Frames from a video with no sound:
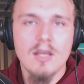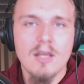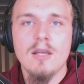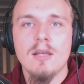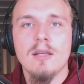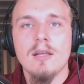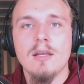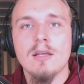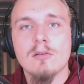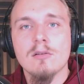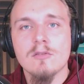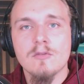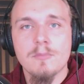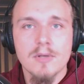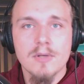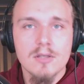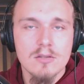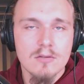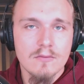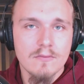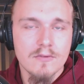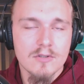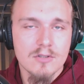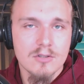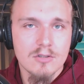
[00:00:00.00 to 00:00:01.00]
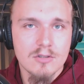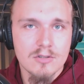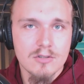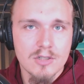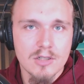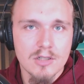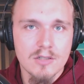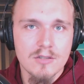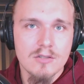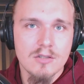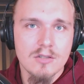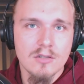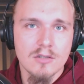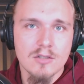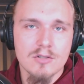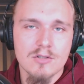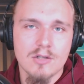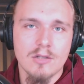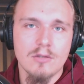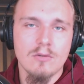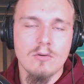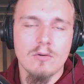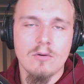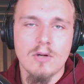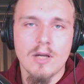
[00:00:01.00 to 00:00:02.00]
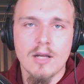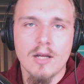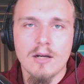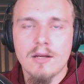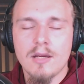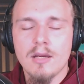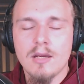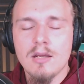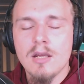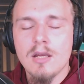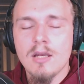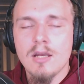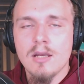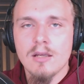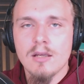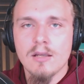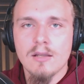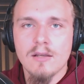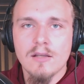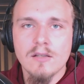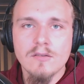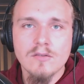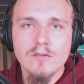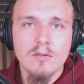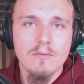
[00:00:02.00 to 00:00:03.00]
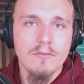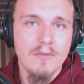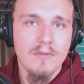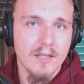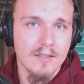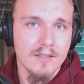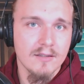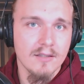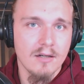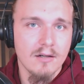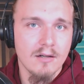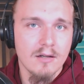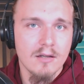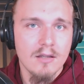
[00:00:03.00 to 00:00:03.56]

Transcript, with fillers: jedną z bardzo ważnych części naszej drukarki. Jest to wiatrak.